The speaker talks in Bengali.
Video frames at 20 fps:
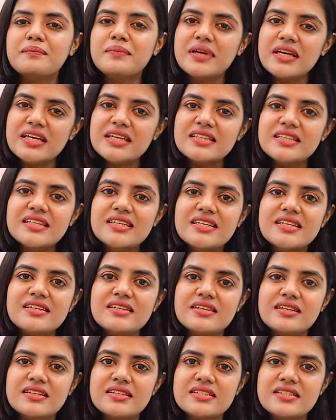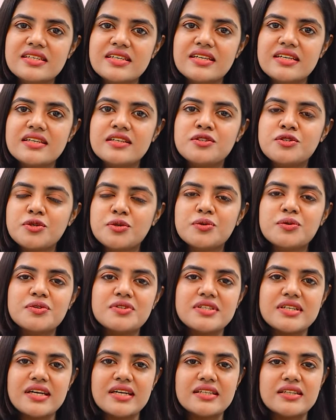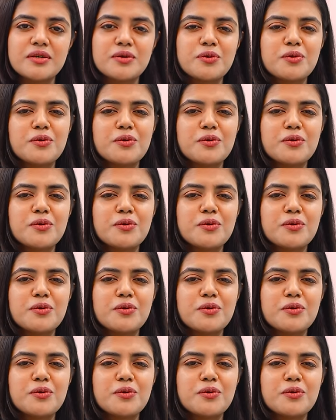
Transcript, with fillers: মেয়েদের যে যৌন চাহিদা